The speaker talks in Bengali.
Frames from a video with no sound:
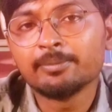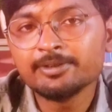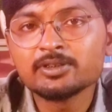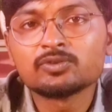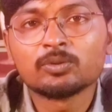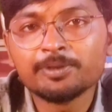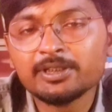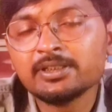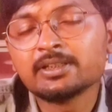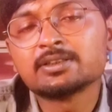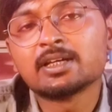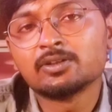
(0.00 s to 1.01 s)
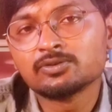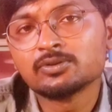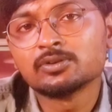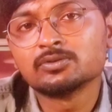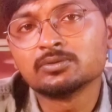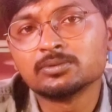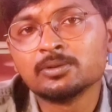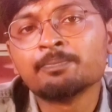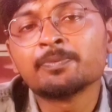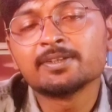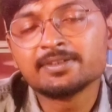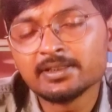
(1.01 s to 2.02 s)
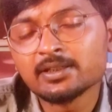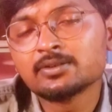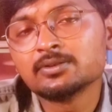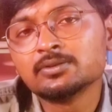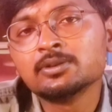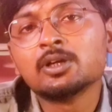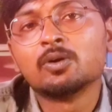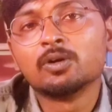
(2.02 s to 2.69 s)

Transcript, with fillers: আমি যে টপিক নিয়ে আজকে আলোচনা করব সেটা হলো